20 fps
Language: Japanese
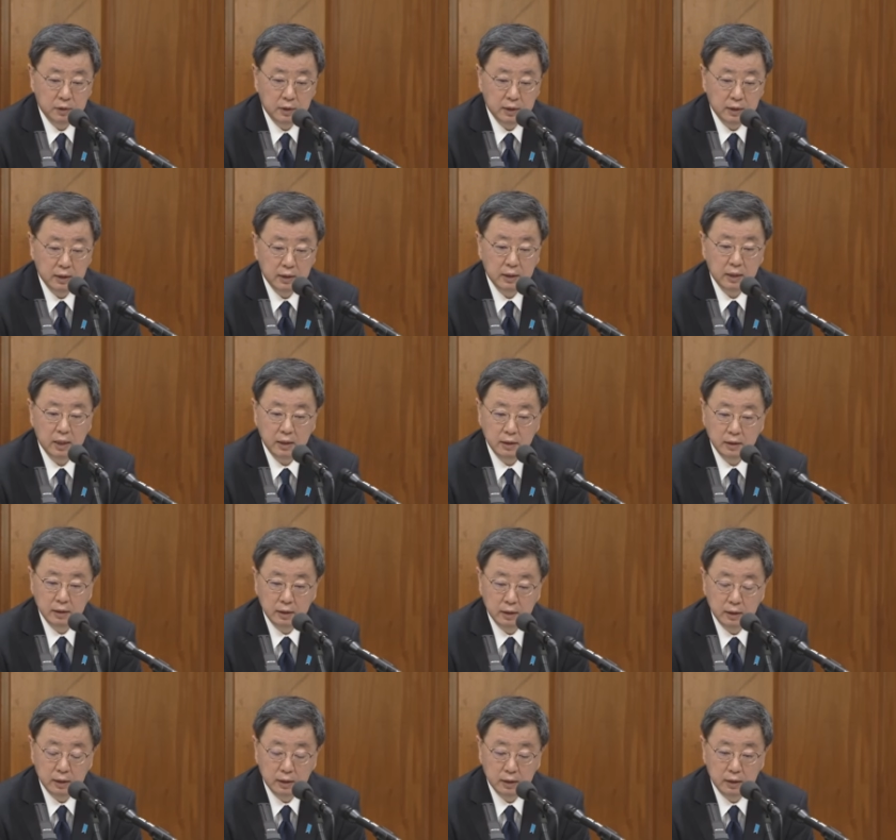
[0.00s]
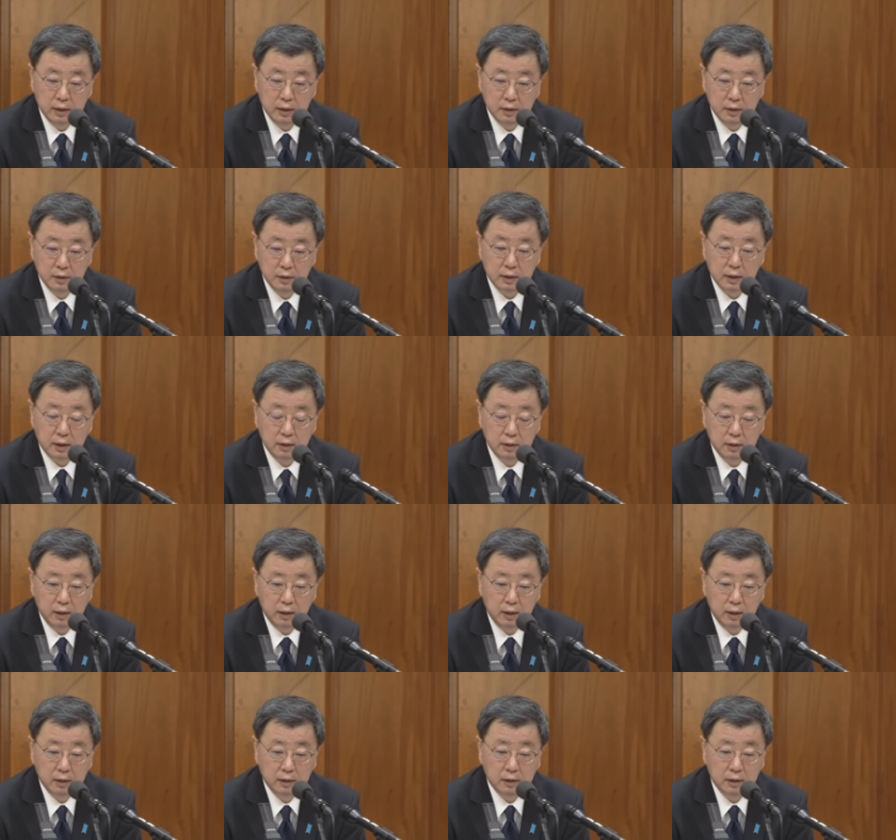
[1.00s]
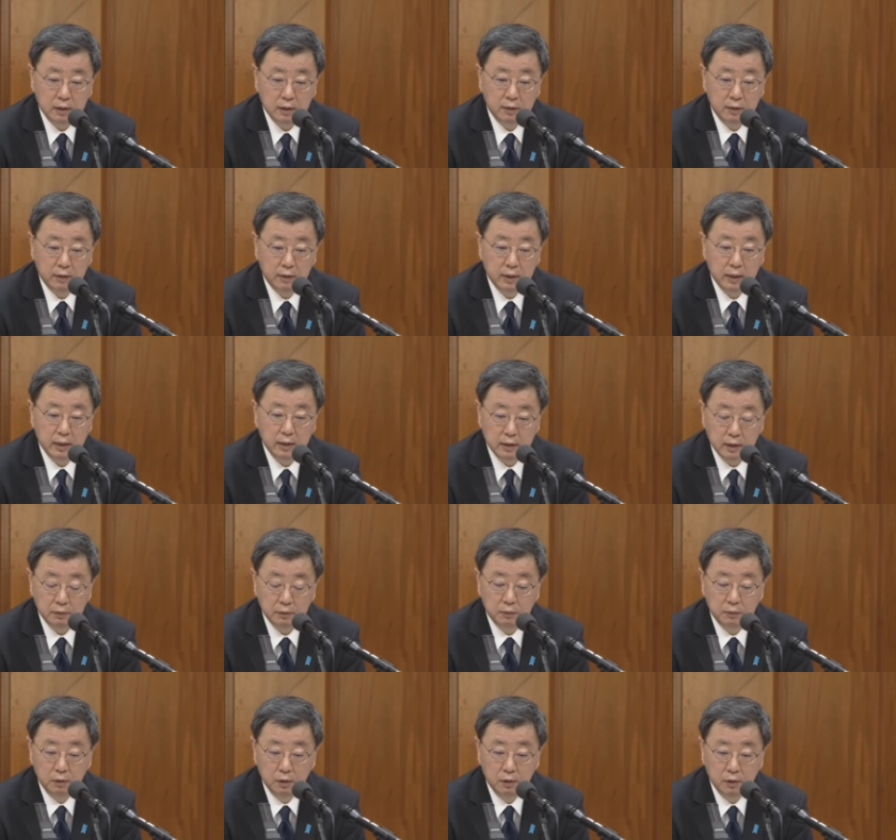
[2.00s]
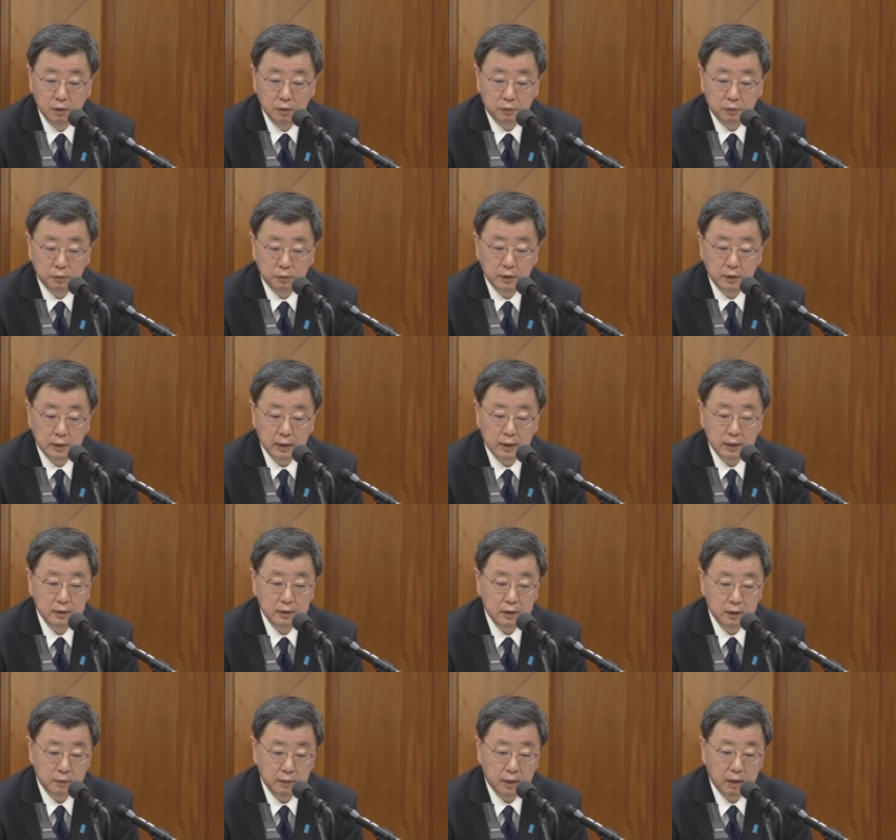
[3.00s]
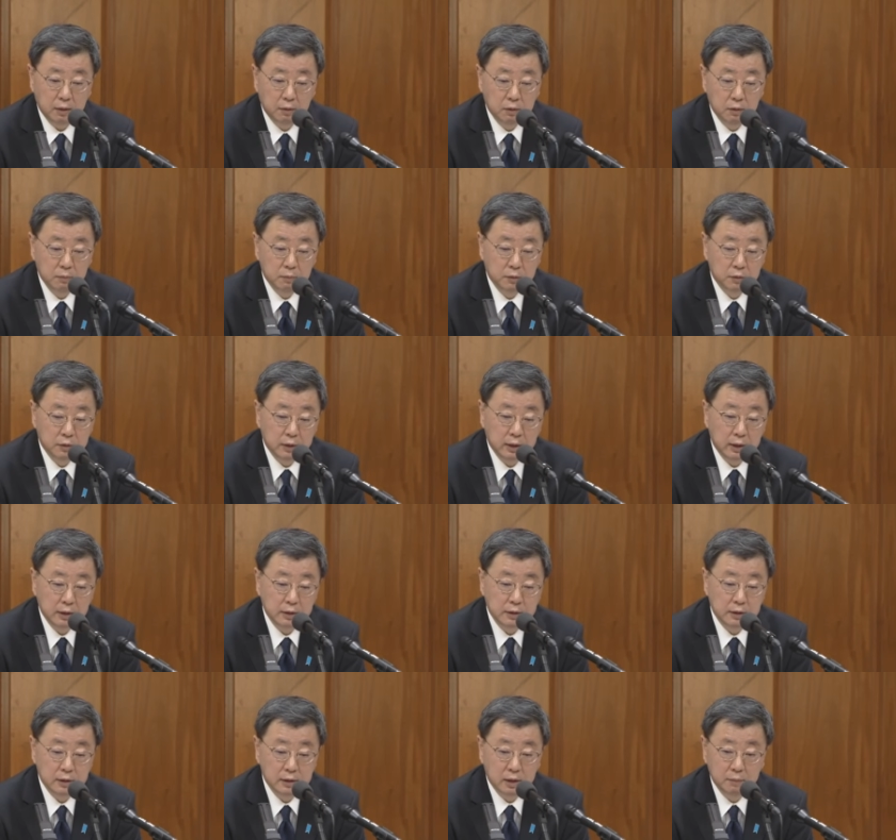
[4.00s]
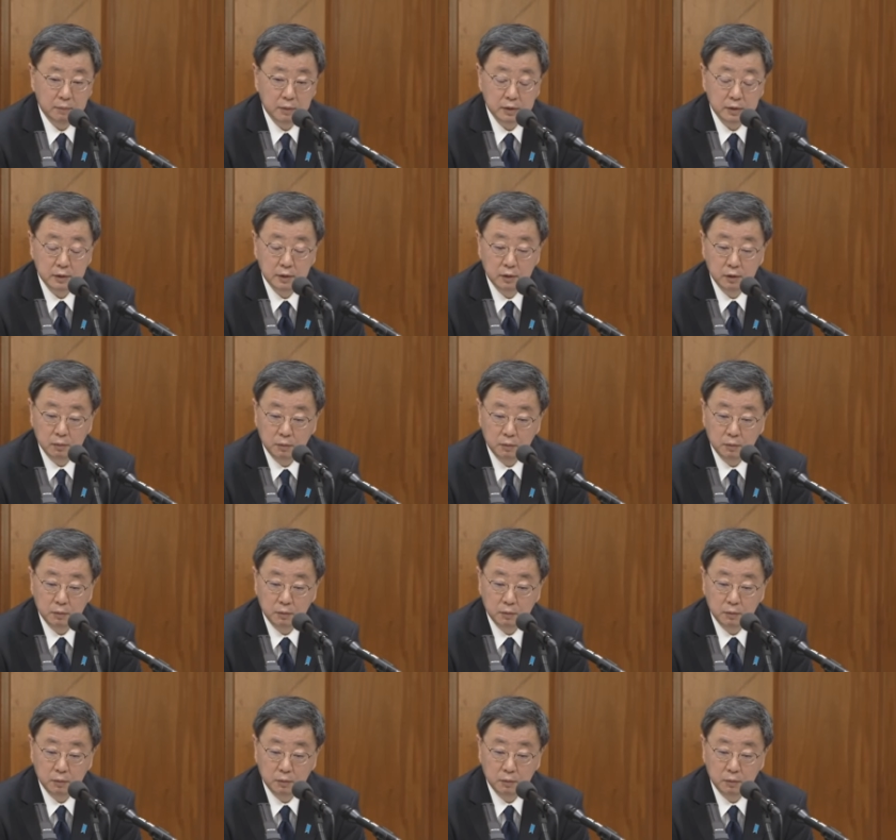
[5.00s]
で、えーまあ、これがですね、政治目的以外に使っていたんではないかと。